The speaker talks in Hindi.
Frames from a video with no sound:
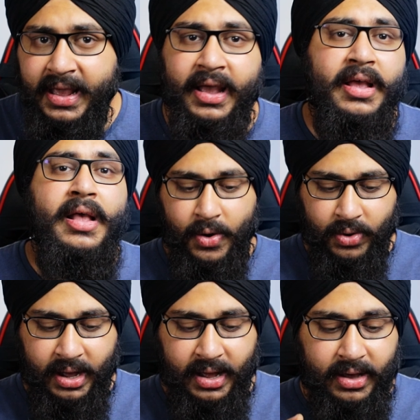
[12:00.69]
भी हैं मैं
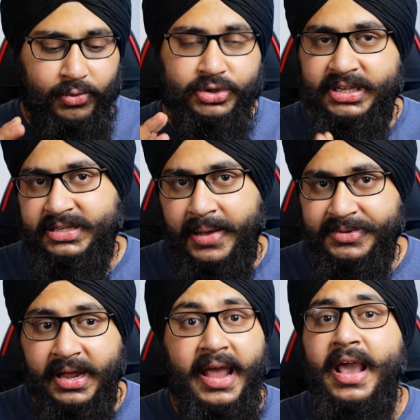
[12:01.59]
कहूँगा उस हिसाब
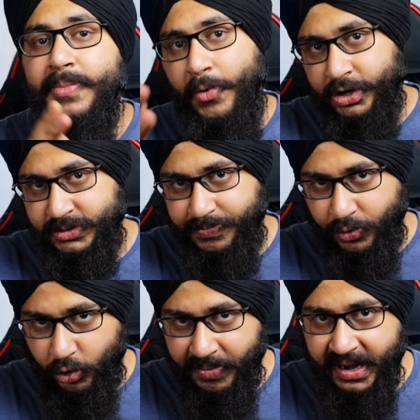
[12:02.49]
से एयरपॉड्स
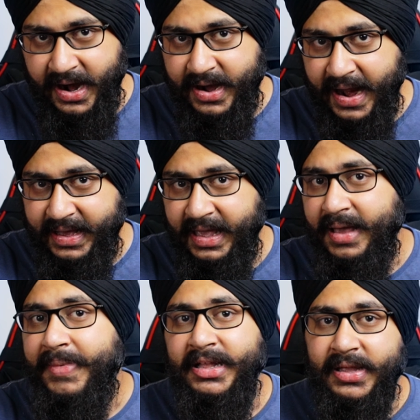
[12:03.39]
प्रो मैंने ट्राई किए
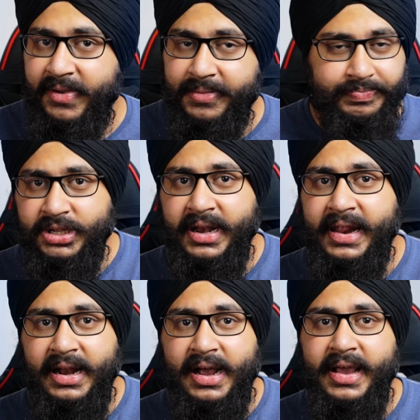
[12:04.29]
हैं बाय द वे मुझे
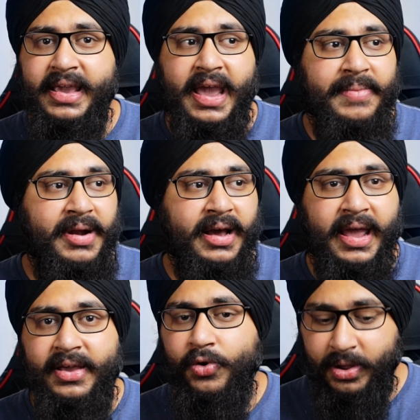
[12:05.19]
नहीं लगा कि कहीं ना
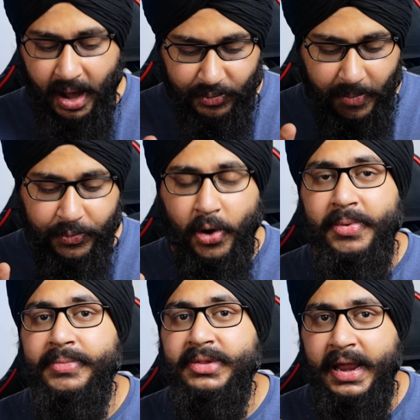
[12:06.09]
कहीं कोई आपको
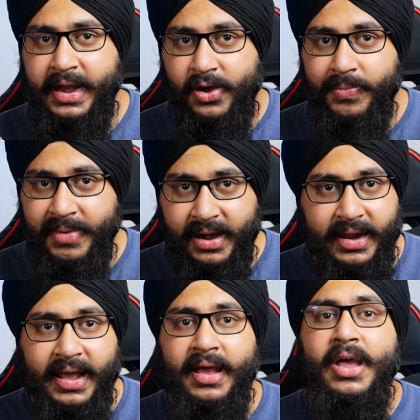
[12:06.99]
प्रॉब्लम देखने को मिल
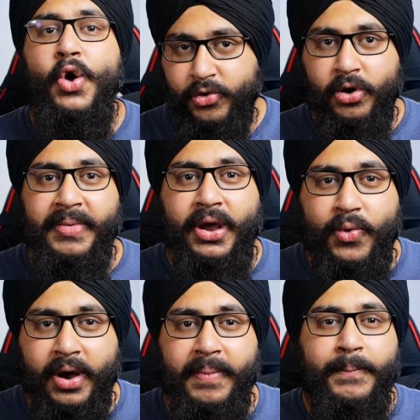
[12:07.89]
रही है ओवरऑल मैं
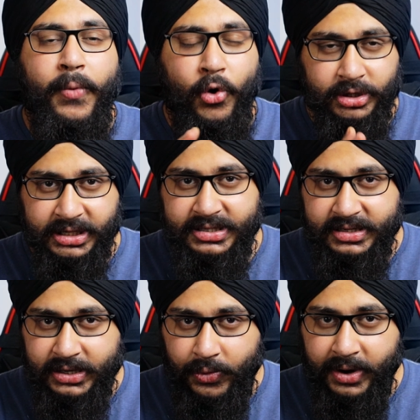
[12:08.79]
कहूँगा बहुत
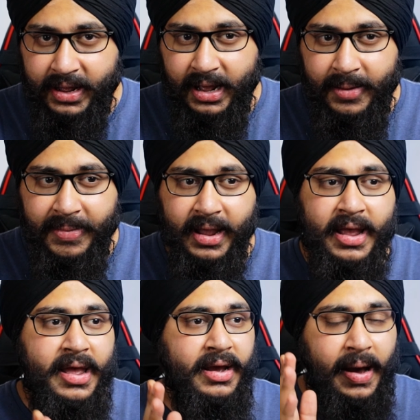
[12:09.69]
अच्छी साउंड है यहाँ पे
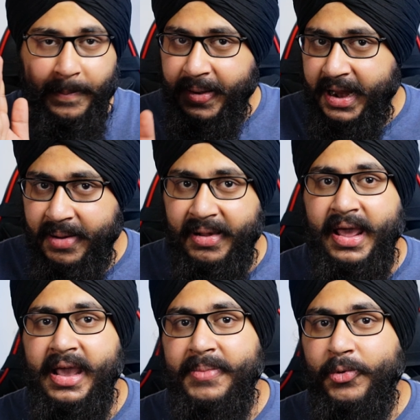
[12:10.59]
कंपेरेबल
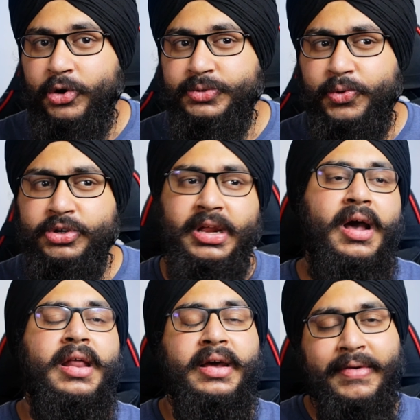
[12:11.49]
है एयरपोर्ट्स प्रो से
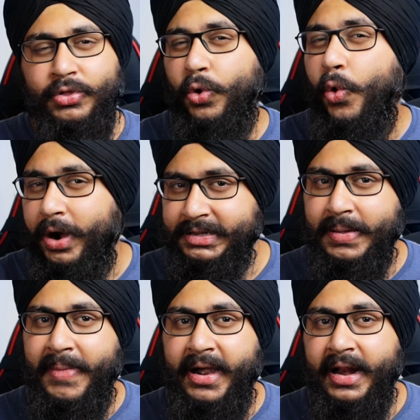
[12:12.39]
हालांकि वो थोड़े से
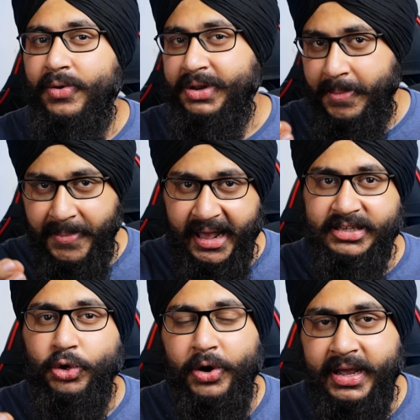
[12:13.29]
बेटर है उनकी
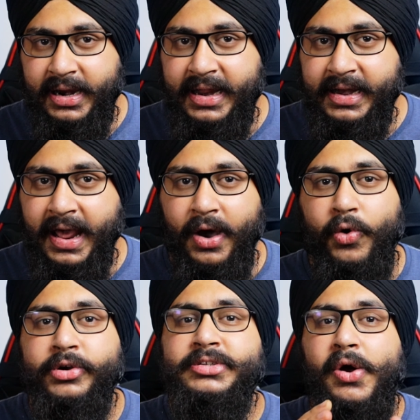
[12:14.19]
बेस थोड़ी क्लीन है
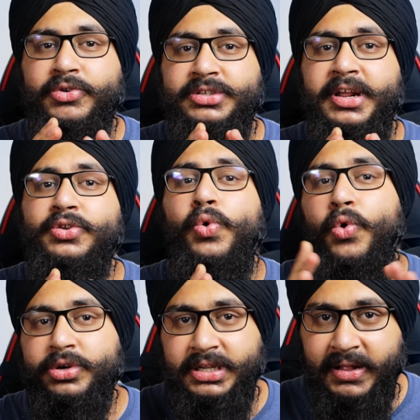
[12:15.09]
और साउंड स्टेज
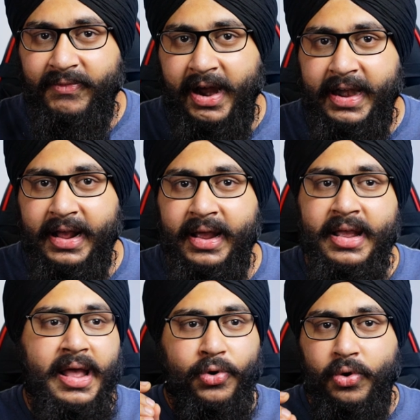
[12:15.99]
और ज़्यादा वाइड है
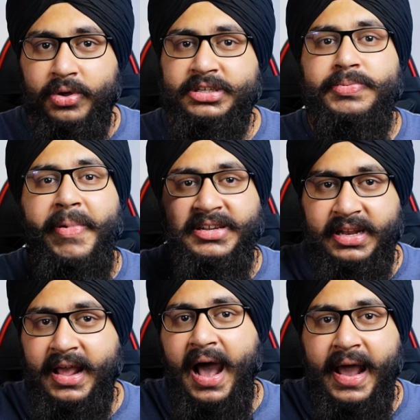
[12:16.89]
आपको
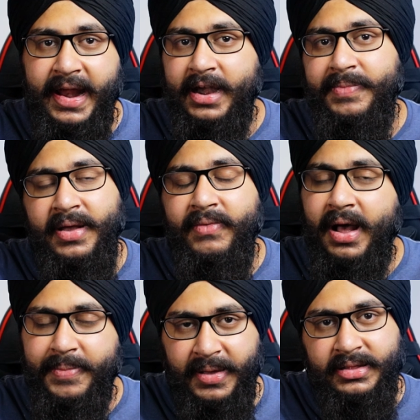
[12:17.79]
स्पेशली हाई एंड में
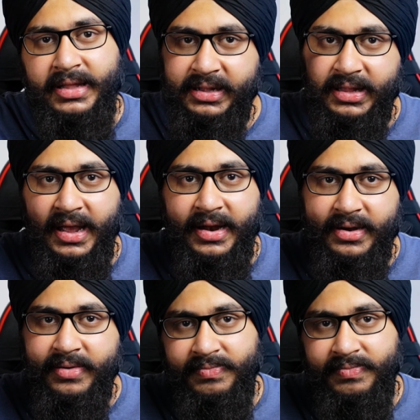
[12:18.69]
वहाँ पे दिखता है